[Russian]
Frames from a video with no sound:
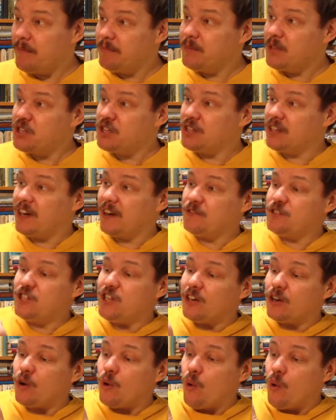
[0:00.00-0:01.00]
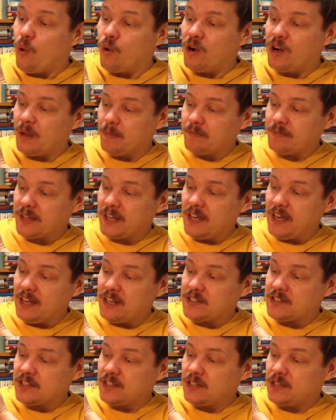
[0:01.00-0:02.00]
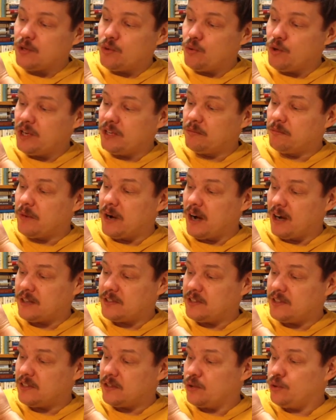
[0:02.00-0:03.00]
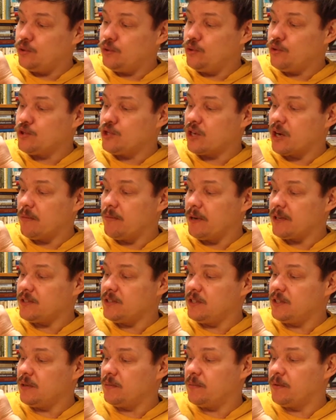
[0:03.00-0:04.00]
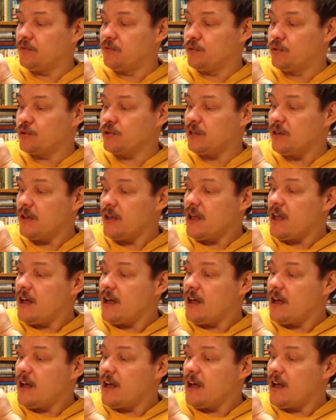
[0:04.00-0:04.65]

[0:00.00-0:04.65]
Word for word: Значит, ковчег Ога, Элисон и Уэн Маркса, художник Мартина Певуза.